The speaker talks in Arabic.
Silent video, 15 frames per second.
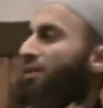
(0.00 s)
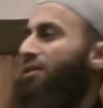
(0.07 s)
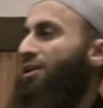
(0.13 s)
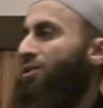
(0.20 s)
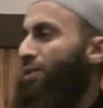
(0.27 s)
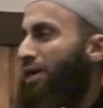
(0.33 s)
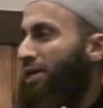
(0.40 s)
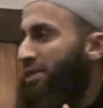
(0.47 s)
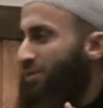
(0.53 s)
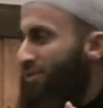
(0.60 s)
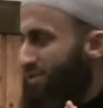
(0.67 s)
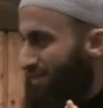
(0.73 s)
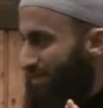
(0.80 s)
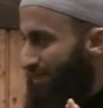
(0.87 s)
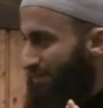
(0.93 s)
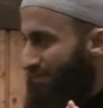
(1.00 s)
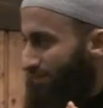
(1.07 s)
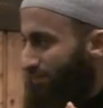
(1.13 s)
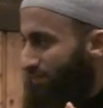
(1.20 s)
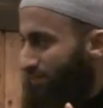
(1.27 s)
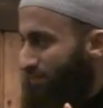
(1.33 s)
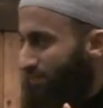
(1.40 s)
الله عليه وسلم
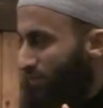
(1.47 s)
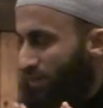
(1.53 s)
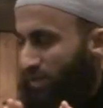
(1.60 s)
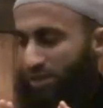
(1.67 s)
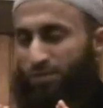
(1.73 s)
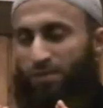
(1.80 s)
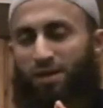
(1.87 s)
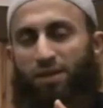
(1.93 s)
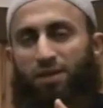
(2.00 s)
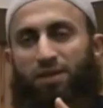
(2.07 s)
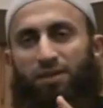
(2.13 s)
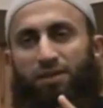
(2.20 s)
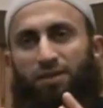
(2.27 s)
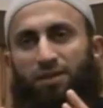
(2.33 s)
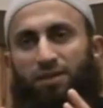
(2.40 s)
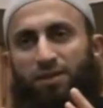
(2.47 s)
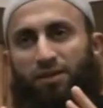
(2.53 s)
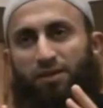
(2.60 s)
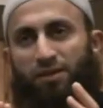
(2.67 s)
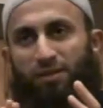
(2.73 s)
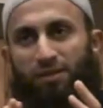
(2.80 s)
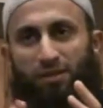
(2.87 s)
طيب
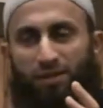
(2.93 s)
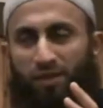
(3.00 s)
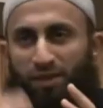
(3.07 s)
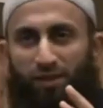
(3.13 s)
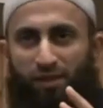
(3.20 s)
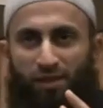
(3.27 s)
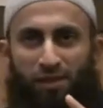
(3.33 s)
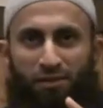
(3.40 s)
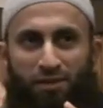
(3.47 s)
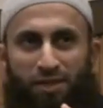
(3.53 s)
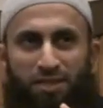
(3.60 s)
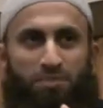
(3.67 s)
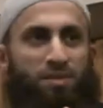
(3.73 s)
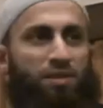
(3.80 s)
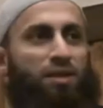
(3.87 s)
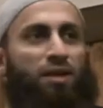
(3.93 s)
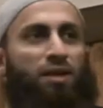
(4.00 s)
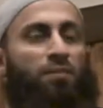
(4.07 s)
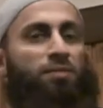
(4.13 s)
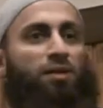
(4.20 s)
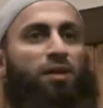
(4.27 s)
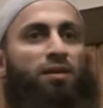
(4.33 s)
إيه إيه لازمة
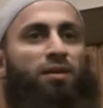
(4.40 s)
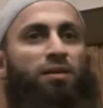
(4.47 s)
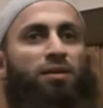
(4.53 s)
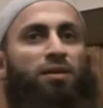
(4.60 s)
الكلام ده؟